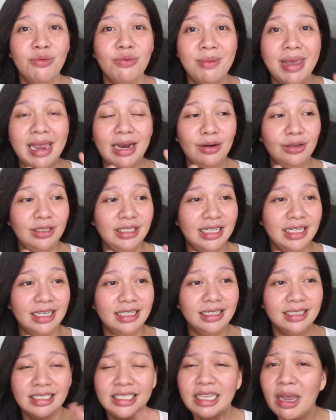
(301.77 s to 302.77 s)
kung meron
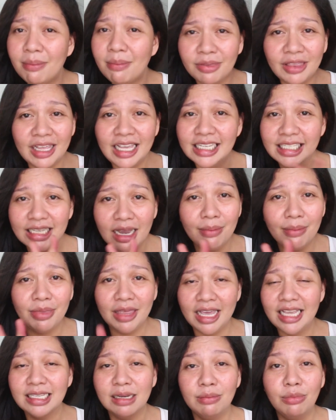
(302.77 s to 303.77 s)
niyang
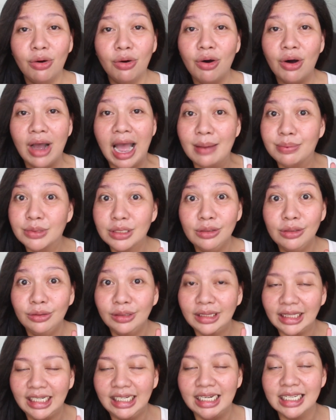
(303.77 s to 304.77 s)
something-something sa buhok,
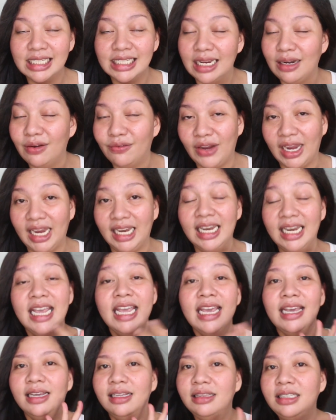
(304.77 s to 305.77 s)
absolutely, the cellophane,
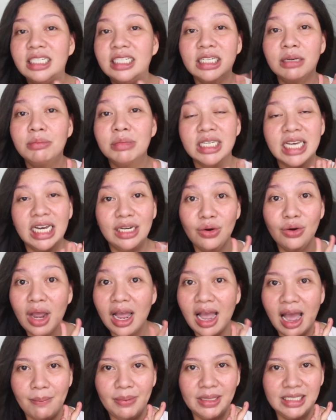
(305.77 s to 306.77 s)
hindi siya masyadong
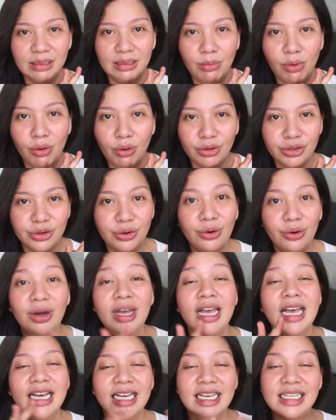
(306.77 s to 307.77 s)
kakapit sa buhok nyo
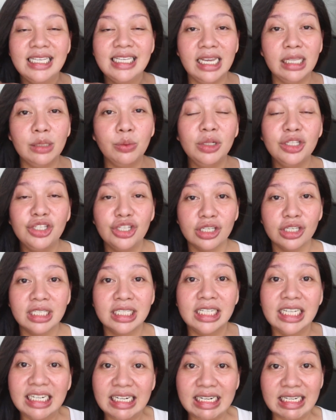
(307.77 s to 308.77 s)
kasi it will
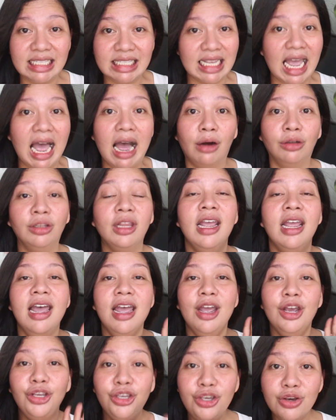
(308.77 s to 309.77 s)
just grease out
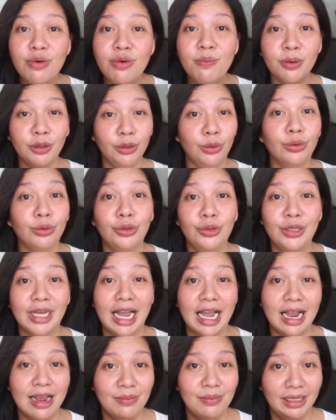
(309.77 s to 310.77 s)
yung product na
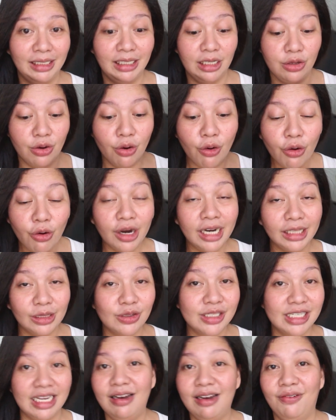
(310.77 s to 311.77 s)
nagagamitin nyo or
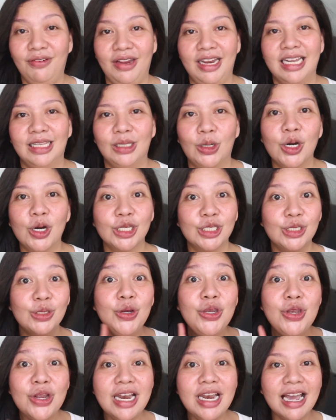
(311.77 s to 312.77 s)
itong cellophane na to. So,
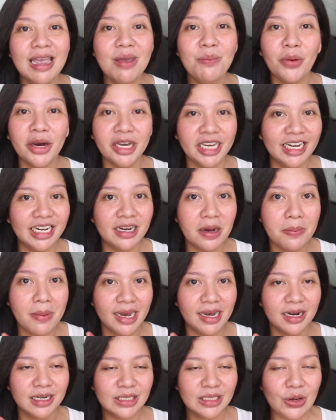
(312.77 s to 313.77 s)
yun lang important
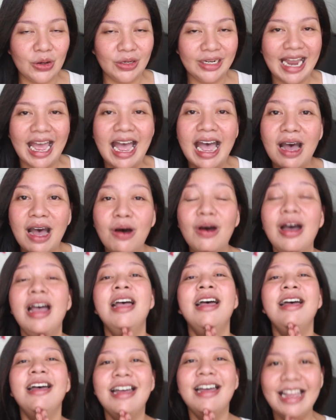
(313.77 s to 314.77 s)
reminders ko. Now,
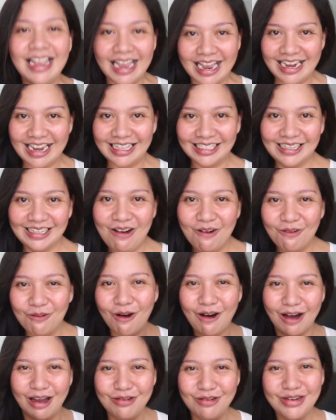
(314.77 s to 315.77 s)
let's go
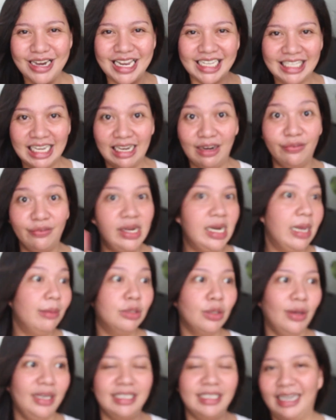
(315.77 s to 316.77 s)
on with the cellophane. I'm
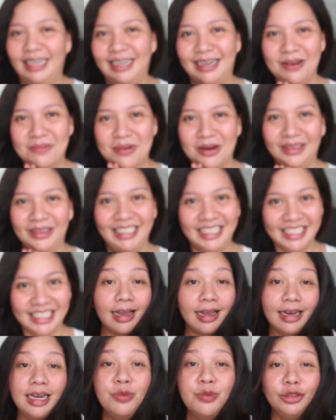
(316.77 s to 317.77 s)
so excited about
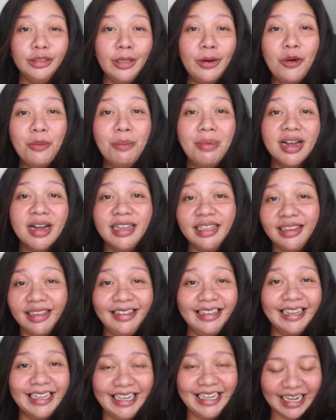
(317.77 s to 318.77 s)
Kalimutan kong
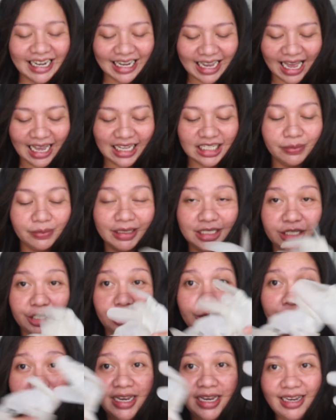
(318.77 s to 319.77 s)
banggitin kanina, guys, but
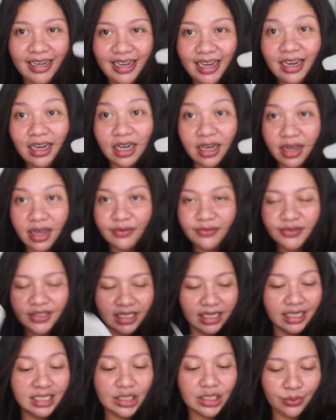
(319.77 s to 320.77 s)
you'll be needing gloves
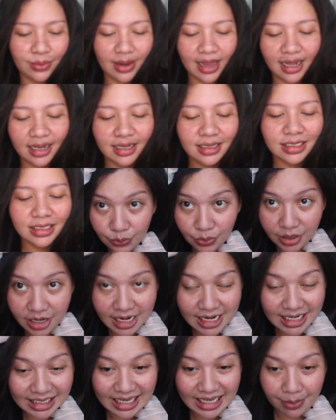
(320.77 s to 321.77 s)
as well. We're
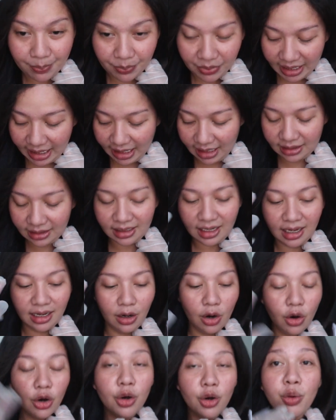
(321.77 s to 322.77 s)
gonna separate
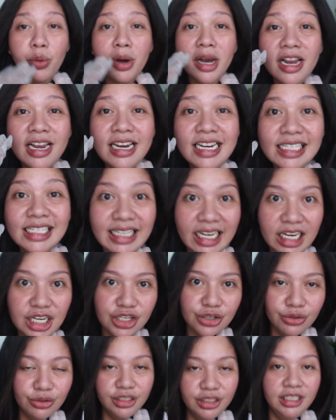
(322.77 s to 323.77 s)
uh, or we're gonna
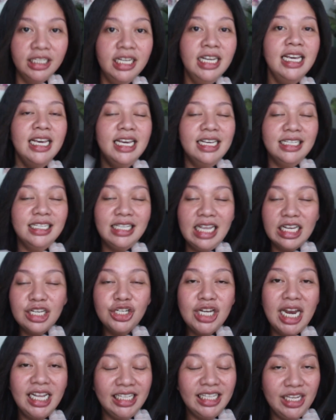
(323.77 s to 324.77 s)
section.
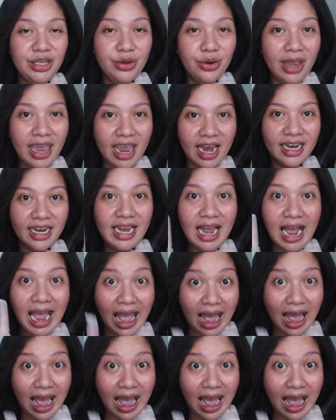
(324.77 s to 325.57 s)
Section natin yung hair ng